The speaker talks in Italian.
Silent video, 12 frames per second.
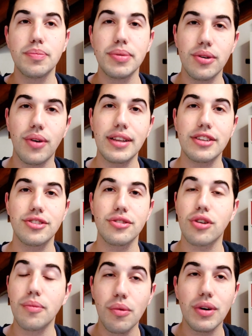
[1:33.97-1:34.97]
HBO ha
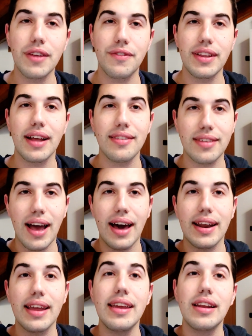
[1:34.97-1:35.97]
deciso comunque di
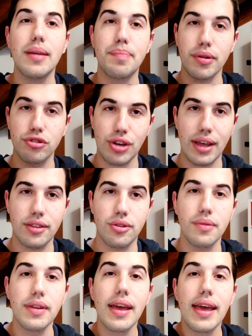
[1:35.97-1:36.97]
finanziare il
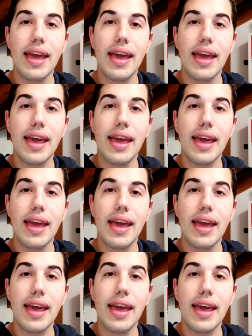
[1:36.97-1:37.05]
progetto.